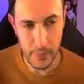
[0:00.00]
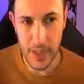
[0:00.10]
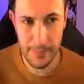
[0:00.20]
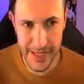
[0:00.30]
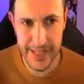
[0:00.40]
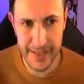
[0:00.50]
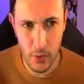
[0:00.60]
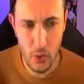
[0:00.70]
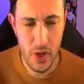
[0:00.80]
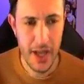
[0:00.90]

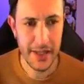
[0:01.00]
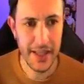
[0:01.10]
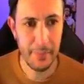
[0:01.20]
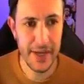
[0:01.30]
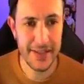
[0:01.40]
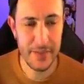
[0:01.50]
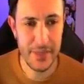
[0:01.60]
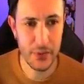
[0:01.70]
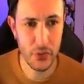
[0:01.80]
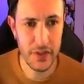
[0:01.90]
Militao n'a pas été
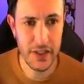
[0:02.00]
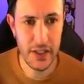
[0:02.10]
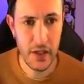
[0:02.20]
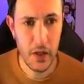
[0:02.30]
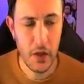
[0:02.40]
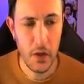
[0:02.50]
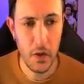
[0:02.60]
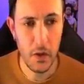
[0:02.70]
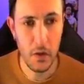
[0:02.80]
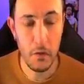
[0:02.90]
bien noté.
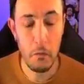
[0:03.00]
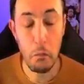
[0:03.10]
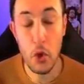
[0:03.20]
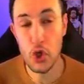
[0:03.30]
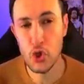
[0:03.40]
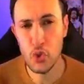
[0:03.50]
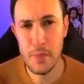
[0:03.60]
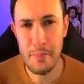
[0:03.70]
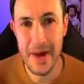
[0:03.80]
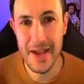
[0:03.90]
Euh, moi, je ne suis
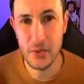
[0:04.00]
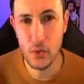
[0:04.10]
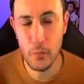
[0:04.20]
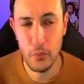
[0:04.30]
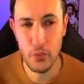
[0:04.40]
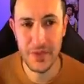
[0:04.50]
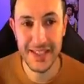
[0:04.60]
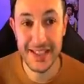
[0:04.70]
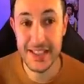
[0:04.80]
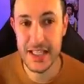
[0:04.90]
pas non plus
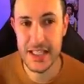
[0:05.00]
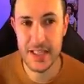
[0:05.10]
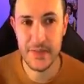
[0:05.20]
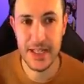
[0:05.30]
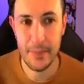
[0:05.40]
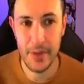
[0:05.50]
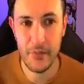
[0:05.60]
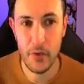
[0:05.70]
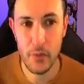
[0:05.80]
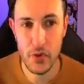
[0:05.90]
très satisfait de la
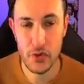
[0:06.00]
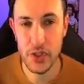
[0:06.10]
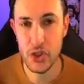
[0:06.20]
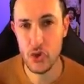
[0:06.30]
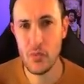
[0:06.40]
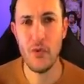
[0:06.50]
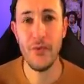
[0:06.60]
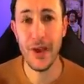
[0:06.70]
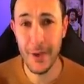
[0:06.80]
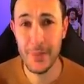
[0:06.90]
performance de Nacho, mais on
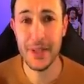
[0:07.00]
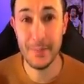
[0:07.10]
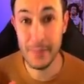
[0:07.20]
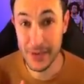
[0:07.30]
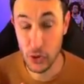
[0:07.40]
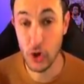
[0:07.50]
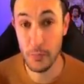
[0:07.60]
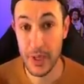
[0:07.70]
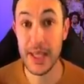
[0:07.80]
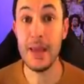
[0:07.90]
verra mes, mes
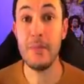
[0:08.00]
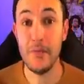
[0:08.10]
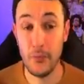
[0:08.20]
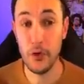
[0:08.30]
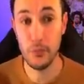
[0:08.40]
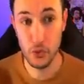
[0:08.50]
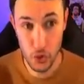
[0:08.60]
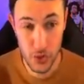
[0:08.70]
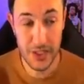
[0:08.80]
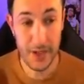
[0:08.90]
tops et mes flops
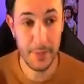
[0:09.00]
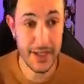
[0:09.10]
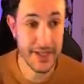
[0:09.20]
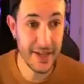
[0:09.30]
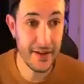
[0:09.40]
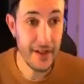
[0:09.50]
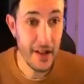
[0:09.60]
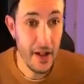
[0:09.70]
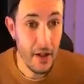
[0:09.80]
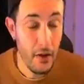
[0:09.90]
juste après ça.
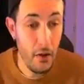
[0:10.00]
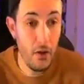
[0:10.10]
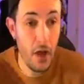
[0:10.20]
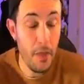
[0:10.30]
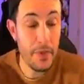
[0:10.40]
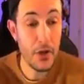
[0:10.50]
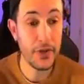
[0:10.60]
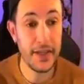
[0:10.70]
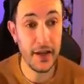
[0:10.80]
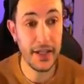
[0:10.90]
Euh, un milieu
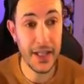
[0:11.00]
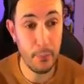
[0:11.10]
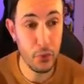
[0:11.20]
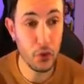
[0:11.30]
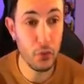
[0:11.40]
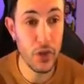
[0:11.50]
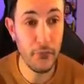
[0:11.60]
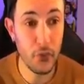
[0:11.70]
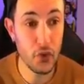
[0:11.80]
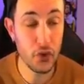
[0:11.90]
de terrain qui a plutôt bien
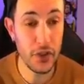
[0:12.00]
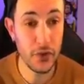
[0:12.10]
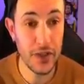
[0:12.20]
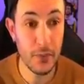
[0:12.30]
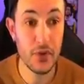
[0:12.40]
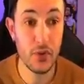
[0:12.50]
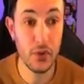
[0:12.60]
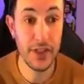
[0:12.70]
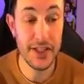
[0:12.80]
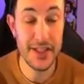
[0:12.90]
fonctionné, notamment Danny
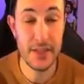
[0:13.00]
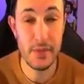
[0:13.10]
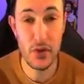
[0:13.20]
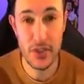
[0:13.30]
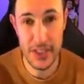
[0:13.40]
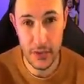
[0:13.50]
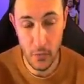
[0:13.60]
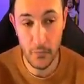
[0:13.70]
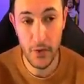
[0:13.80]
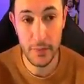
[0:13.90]
euh, Dani Ceballos qui
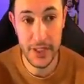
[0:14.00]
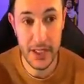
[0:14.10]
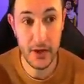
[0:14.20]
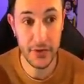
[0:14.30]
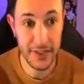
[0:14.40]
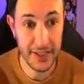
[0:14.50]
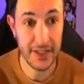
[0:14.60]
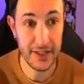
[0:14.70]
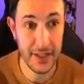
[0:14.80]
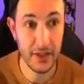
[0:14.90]
confirme qu'il est en
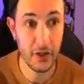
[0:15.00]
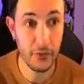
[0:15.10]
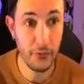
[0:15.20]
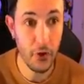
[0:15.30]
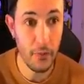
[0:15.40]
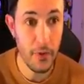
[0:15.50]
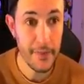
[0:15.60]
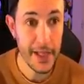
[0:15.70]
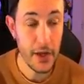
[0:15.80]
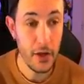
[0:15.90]
très très grande forme.
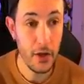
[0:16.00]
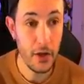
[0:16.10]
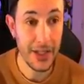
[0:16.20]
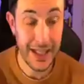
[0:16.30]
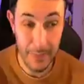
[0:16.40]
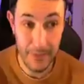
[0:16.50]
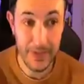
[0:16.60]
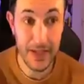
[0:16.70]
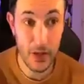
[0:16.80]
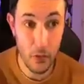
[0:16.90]
Euh,
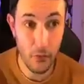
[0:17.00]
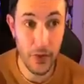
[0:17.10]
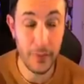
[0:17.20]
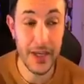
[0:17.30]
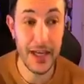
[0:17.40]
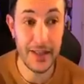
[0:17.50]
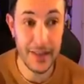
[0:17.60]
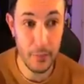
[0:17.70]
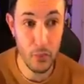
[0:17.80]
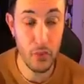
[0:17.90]
Kamavinga confirme qu'il a
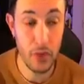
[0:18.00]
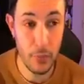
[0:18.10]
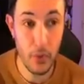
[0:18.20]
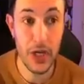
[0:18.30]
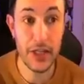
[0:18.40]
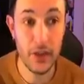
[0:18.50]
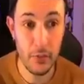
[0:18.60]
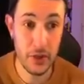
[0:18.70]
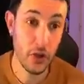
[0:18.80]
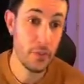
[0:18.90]
été bon et moi il est dans
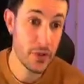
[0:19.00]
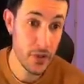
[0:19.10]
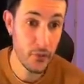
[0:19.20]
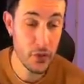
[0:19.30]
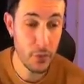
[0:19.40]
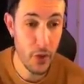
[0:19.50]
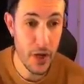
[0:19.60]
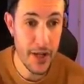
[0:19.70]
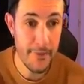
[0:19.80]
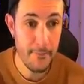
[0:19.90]
mes tops sans vous
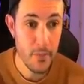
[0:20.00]
spoiler.